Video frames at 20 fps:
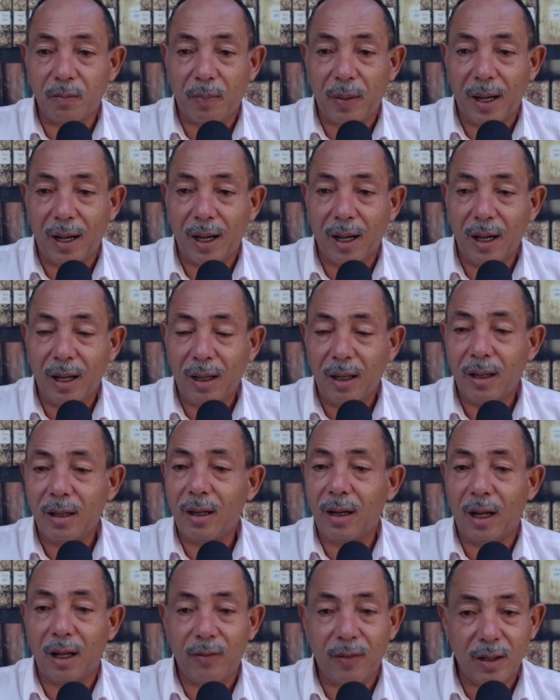paga,
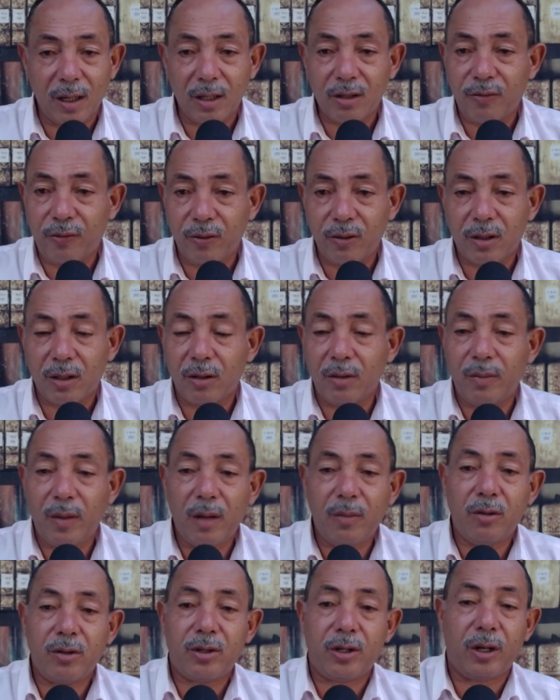leva nas funções do
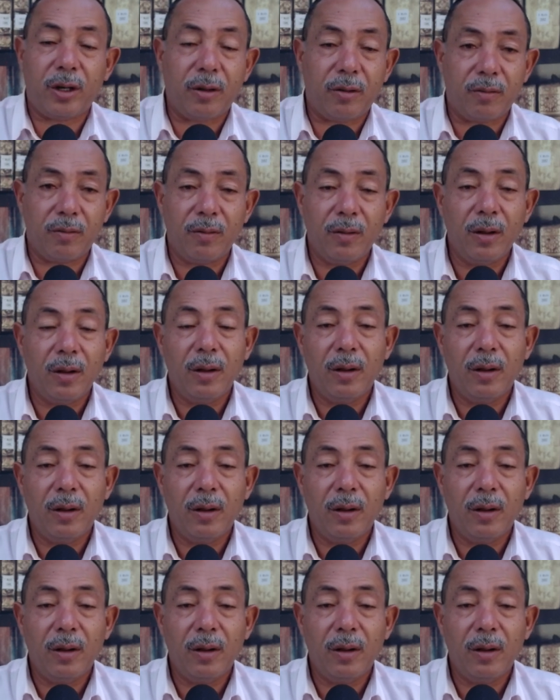mesmo jeito.